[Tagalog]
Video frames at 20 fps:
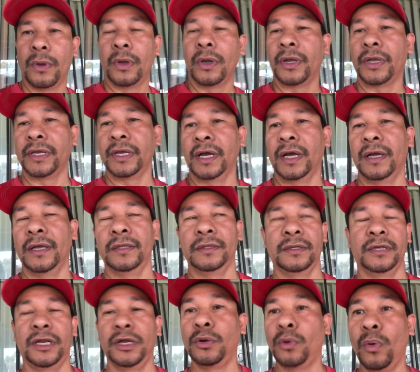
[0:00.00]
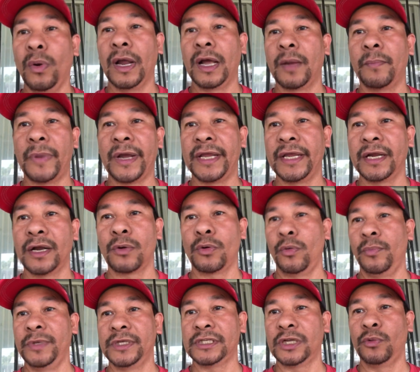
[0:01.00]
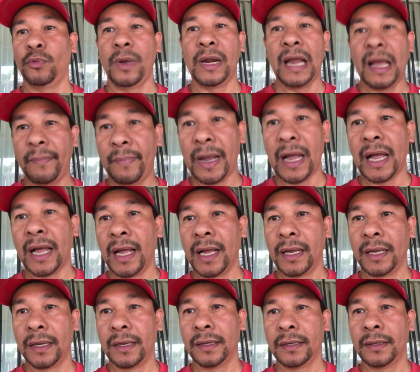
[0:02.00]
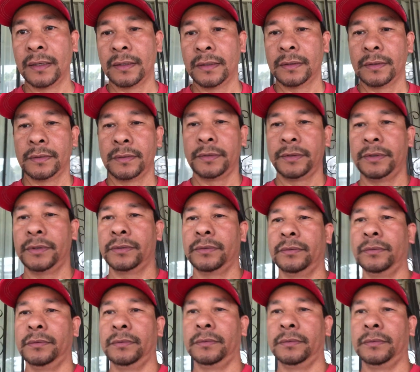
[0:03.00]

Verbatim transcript: Yan, linggo lang ang pahinga. Kung minsan wala pa. Yun.